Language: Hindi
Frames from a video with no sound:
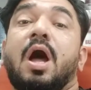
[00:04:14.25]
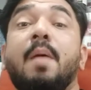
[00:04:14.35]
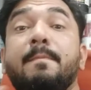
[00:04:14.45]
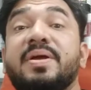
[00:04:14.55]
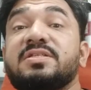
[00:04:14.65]

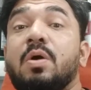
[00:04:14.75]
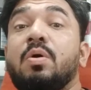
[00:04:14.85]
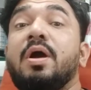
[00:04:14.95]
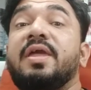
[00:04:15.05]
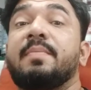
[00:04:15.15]
अब मैं
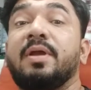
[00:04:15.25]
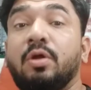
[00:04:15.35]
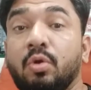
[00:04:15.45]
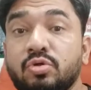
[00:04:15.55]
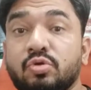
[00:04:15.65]
जाऊंगा केबल
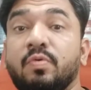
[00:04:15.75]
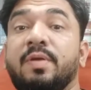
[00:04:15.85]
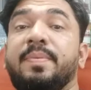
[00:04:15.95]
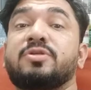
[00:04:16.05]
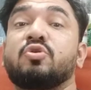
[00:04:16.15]
क्रॉस
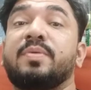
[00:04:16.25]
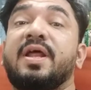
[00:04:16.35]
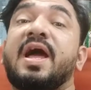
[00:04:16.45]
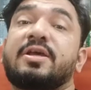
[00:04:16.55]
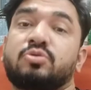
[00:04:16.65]
ओवर पे जो
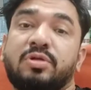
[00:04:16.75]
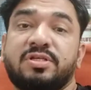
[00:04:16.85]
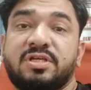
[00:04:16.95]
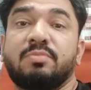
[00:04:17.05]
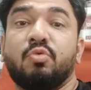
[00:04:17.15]
मेरा
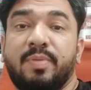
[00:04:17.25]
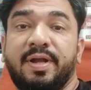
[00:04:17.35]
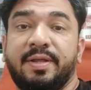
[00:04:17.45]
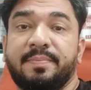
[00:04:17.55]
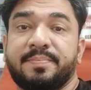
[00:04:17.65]
आइसोलेशन
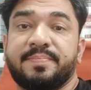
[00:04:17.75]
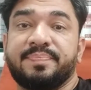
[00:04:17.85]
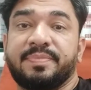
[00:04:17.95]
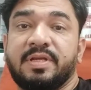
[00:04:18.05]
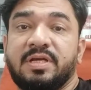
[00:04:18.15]
मूवमेंट है
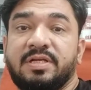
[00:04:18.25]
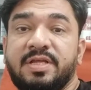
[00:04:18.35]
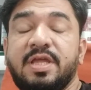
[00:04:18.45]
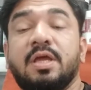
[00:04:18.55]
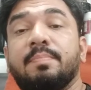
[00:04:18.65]

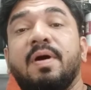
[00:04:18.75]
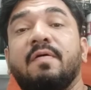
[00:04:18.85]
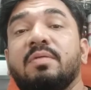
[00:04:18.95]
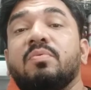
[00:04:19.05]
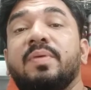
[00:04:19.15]
ठीक है
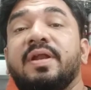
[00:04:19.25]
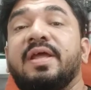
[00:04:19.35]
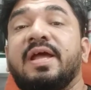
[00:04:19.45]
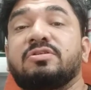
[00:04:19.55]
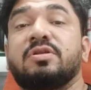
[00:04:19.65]
पावर मूवमेंट
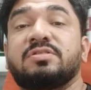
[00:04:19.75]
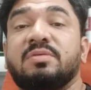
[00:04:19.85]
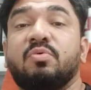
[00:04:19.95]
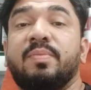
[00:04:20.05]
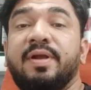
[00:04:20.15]
नहीं
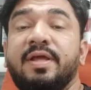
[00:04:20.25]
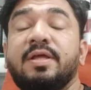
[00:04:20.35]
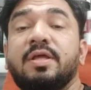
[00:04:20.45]
आइसोलेशन मूवमेंट है